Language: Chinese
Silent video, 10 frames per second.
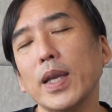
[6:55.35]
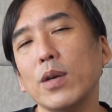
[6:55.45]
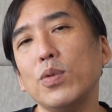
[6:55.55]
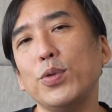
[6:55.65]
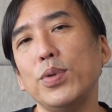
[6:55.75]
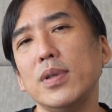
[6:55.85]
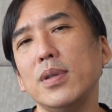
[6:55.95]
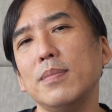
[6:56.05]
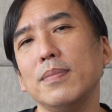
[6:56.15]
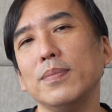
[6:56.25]
过去
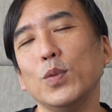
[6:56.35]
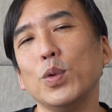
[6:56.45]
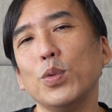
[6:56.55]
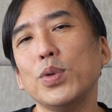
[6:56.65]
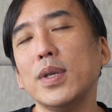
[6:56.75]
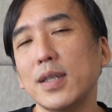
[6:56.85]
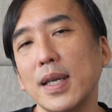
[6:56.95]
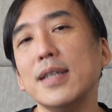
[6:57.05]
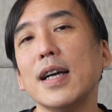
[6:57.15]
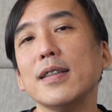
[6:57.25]
是我，我觉得
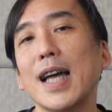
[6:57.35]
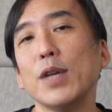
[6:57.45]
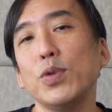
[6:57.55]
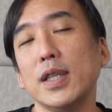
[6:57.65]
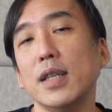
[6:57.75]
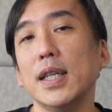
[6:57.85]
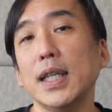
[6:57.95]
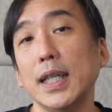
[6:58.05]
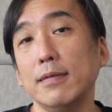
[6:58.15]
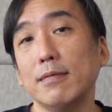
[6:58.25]
城乡差距真的
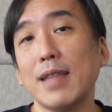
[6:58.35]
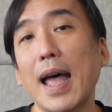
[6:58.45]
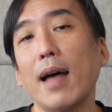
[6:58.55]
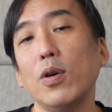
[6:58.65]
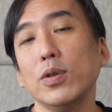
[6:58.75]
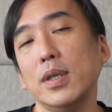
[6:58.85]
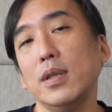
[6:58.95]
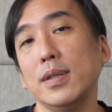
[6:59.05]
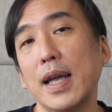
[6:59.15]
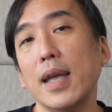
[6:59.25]
很大哦，真
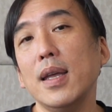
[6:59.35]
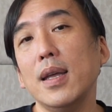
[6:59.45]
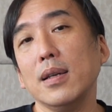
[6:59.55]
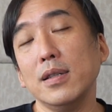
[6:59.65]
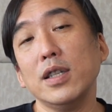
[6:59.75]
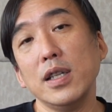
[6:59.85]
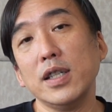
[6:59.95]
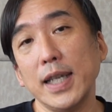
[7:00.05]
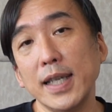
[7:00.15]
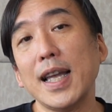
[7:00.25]
的在，可是真的
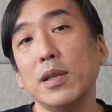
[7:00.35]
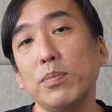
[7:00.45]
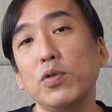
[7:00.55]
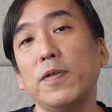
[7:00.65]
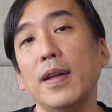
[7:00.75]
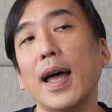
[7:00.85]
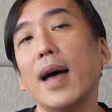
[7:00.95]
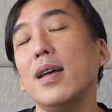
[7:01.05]
是营养的部分啦。